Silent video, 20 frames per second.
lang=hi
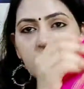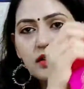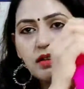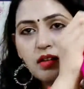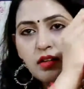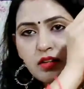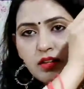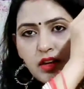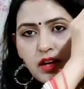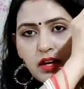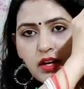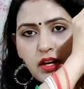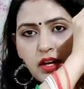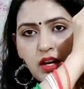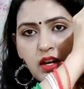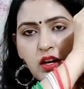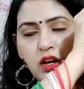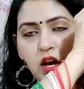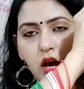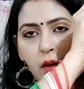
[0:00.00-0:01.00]
स्कर्ट सेट
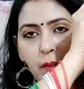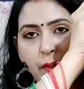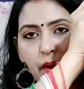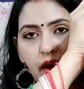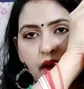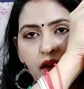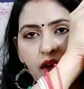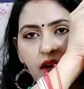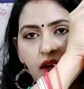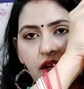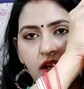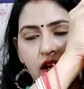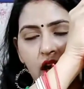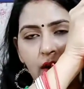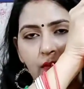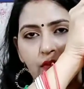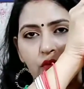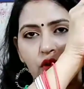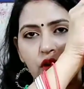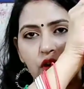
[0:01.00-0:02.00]
है पिंक कलर की
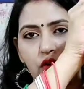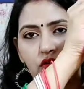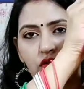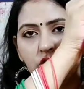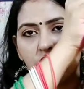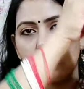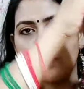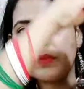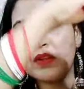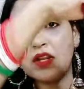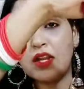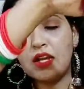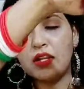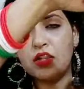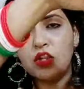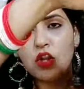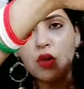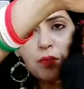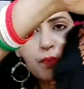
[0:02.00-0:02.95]
आपको ये कुर्ती मिल जाती है